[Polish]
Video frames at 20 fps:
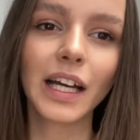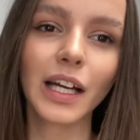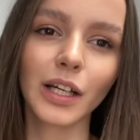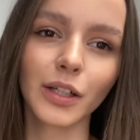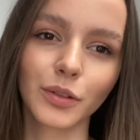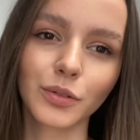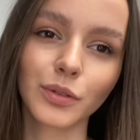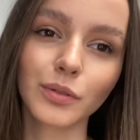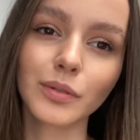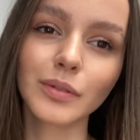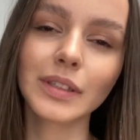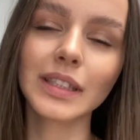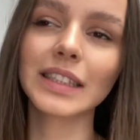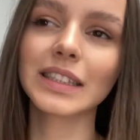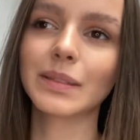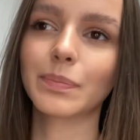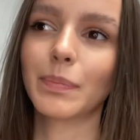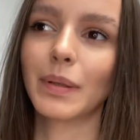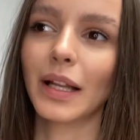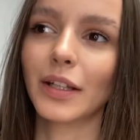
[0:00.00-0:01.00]
którą
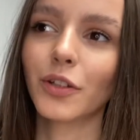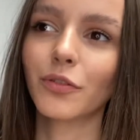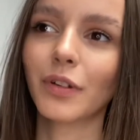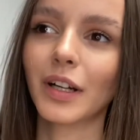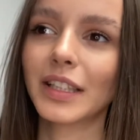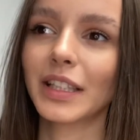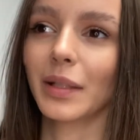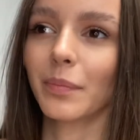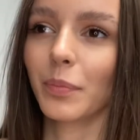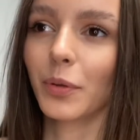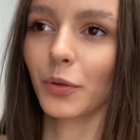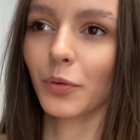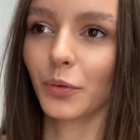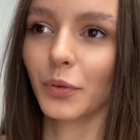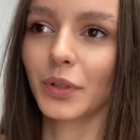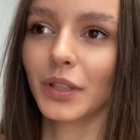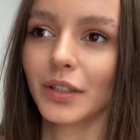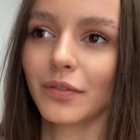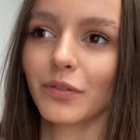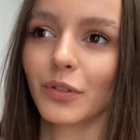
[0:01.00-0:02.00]
jest planowanie,
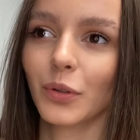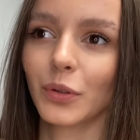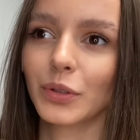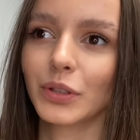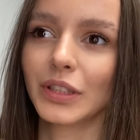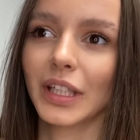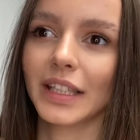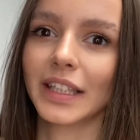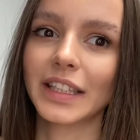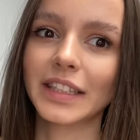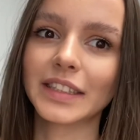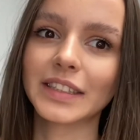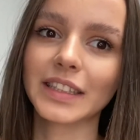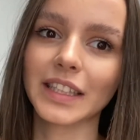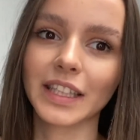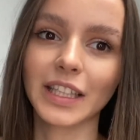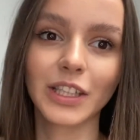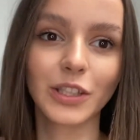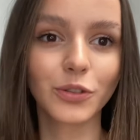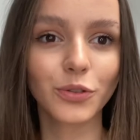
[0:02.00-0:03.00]
produktywność, świadomość, jakiś
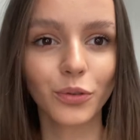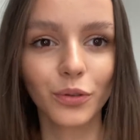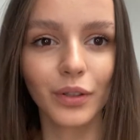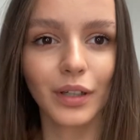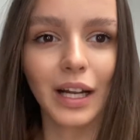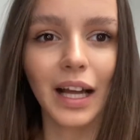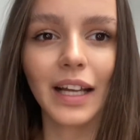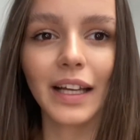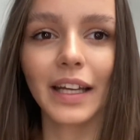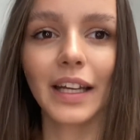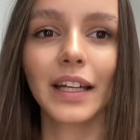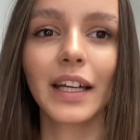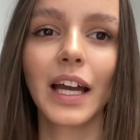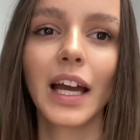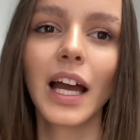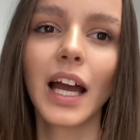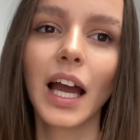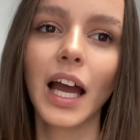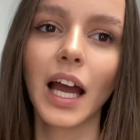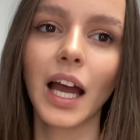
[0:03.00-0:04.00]
taki journaling.
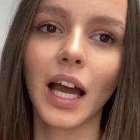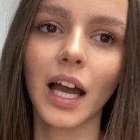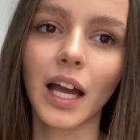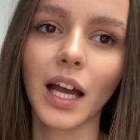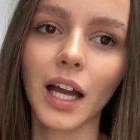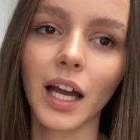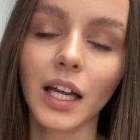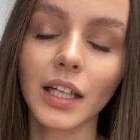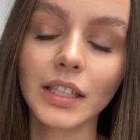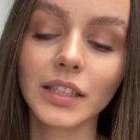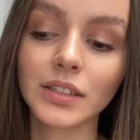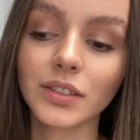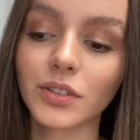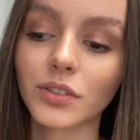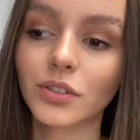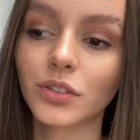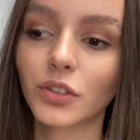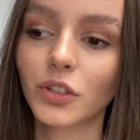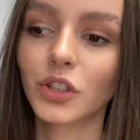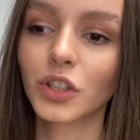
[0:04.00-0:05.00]
A jest
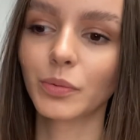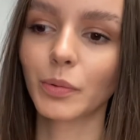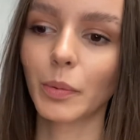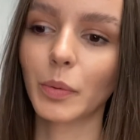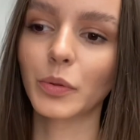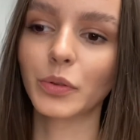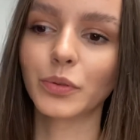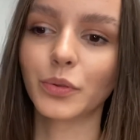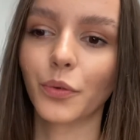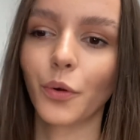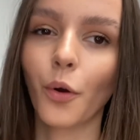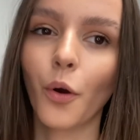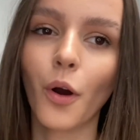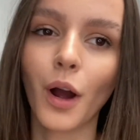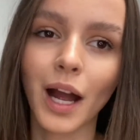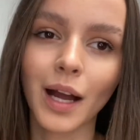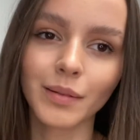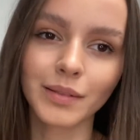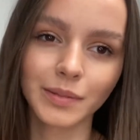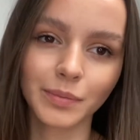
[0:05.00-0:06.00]
to coś, co po prostu
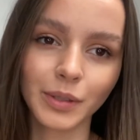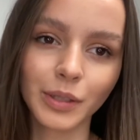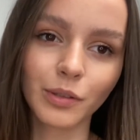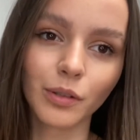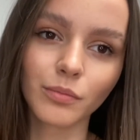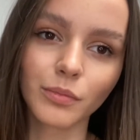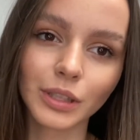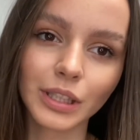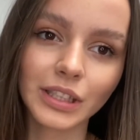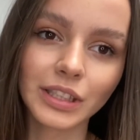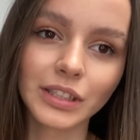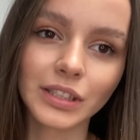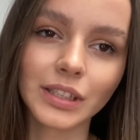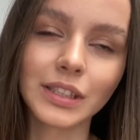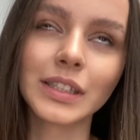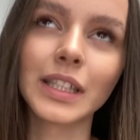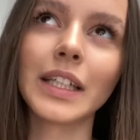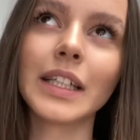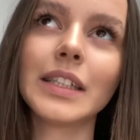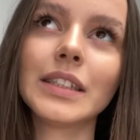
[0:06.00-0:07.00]
kocham, zmieniło moje
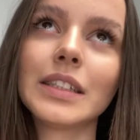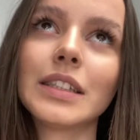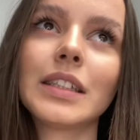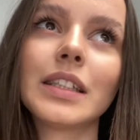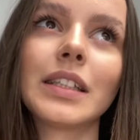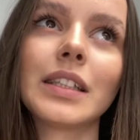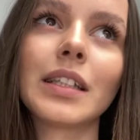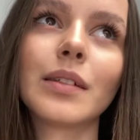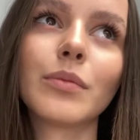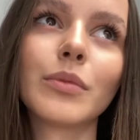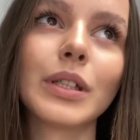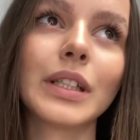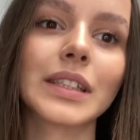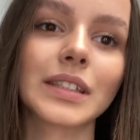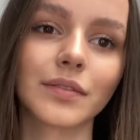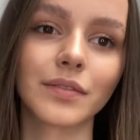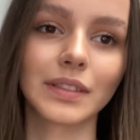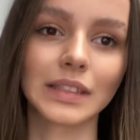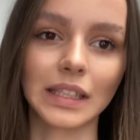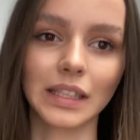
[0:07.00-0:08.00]
życie i dzięki temu
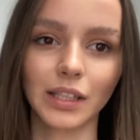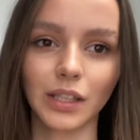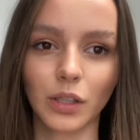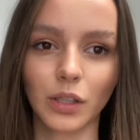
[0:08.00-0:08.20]
jestem w stanie